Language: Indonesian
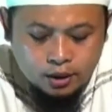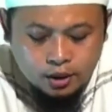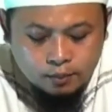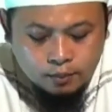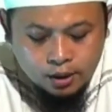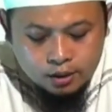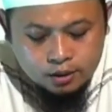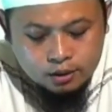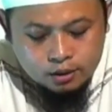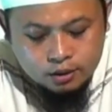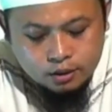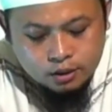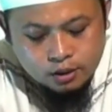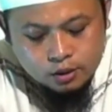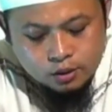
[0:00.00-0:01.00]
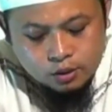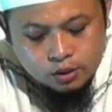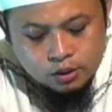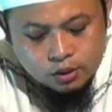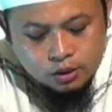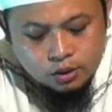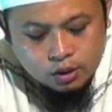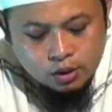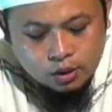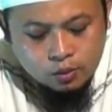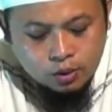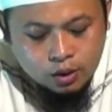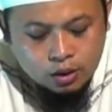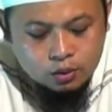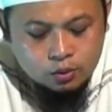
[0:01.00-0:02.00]
Yaman ya radhiyallahu
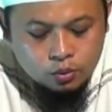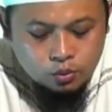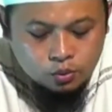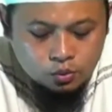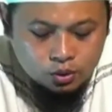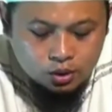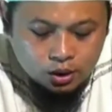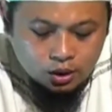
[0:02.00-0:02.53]
anhu